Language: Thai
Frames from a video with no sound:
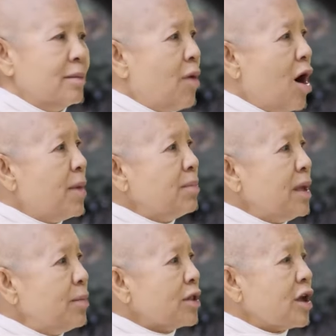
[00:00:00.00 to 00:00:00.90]
พอมัน
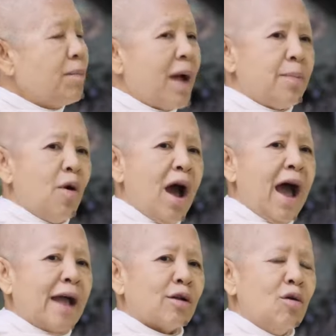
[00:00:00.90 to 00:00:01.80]
มีมดเข้าไปเพราะอา
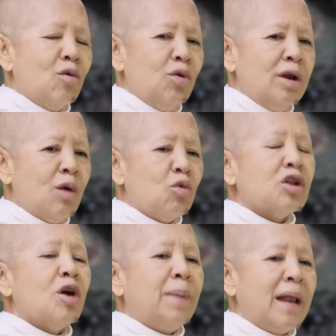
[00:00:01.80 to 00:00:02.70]
หารของคุณแล้วคุณ
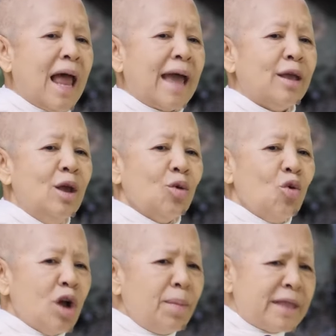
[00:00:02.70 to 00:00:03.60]
ก็ไปไล่
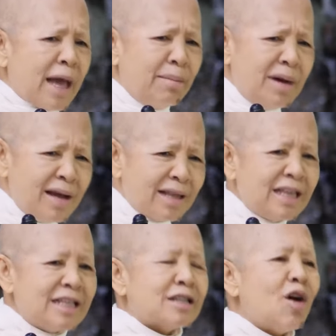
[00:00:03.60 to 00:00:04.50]
คุณก็ไปทำเรื่อง
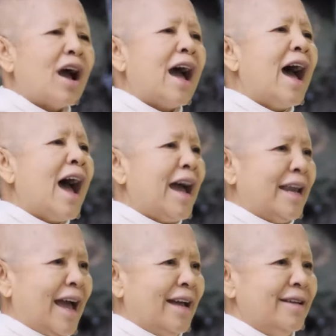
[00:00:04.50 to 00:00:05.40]
ที่จะต้องฆ่าน่ะ